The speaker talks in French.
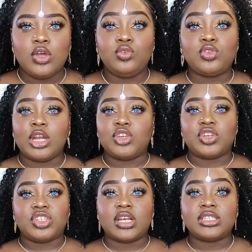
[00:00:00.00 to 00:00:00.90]
tout ce que les
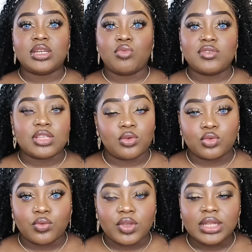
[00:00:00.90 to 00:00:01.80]
gens cherchent, c'est moi, vous allez
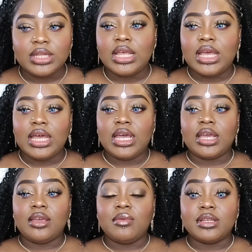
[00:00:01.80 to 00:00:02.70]
retrouver.
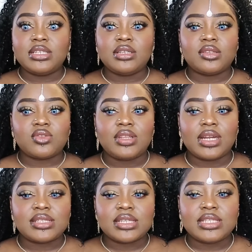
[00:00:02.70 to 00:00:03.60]
Et il m'a dit, est-ce que tu as
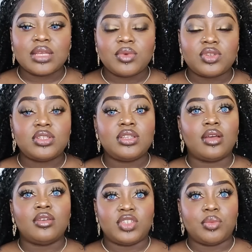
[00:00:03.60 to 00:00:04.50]
la sextape Et j'ai dit,
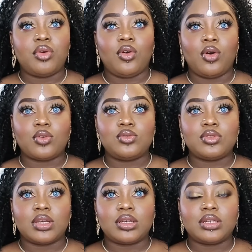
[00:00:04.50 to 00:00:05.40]
ah, j'ai pas encore reçu
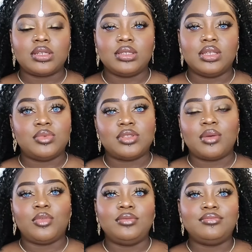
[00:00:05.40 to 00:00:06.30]
ça. Et
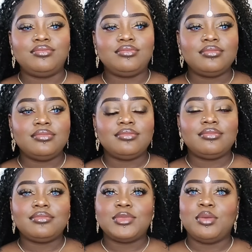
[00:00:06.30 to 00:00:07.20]
bizarrement,
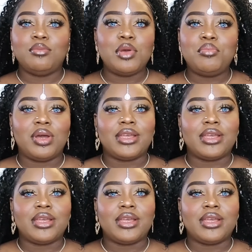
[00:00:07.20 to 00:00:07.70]
même pas